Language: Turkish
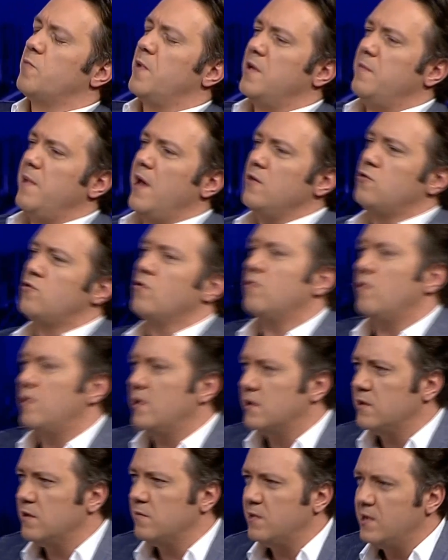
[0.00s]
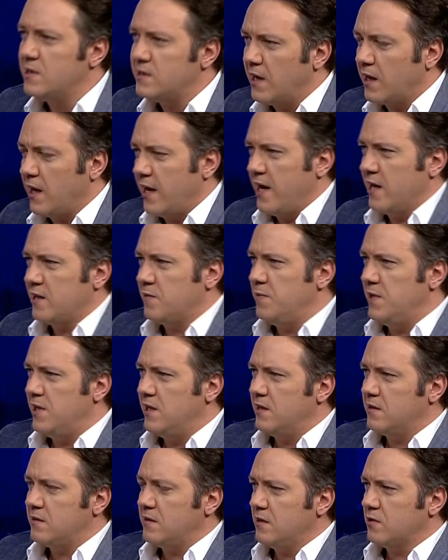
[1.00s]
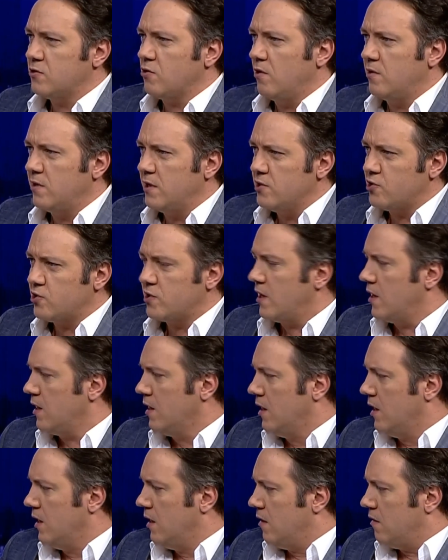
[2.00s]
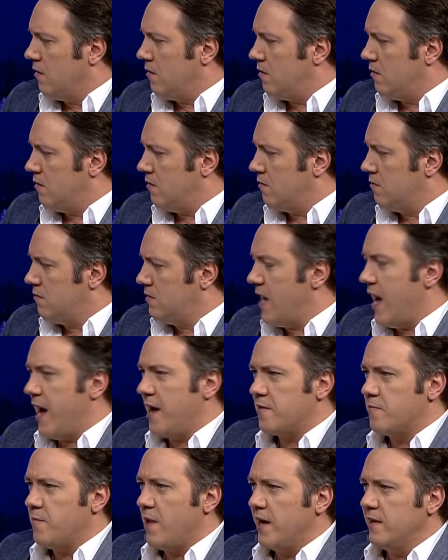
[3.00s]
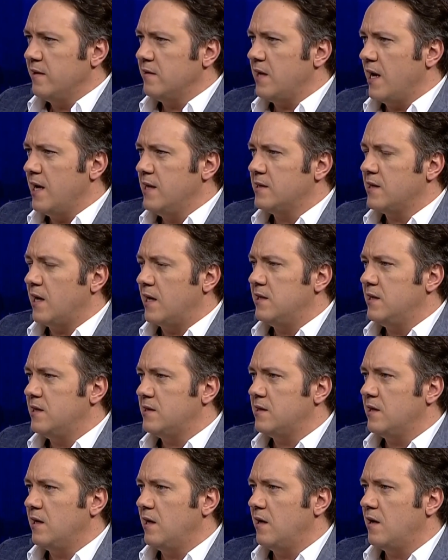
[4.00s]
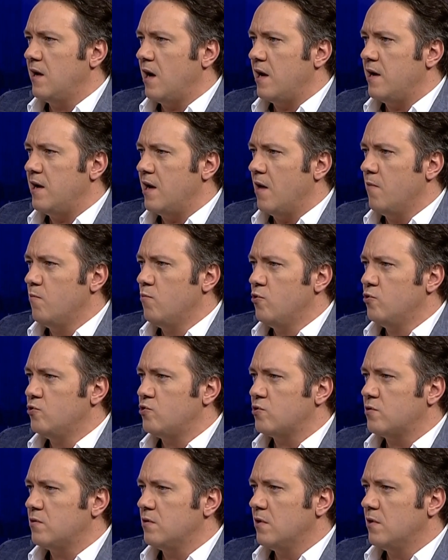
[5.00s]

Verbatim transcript: Benim en çok oynadığım diziler Hayat Bilgisi. Sonra işte e, Derman, Teyzenle, Sihirli Annem, Muçk.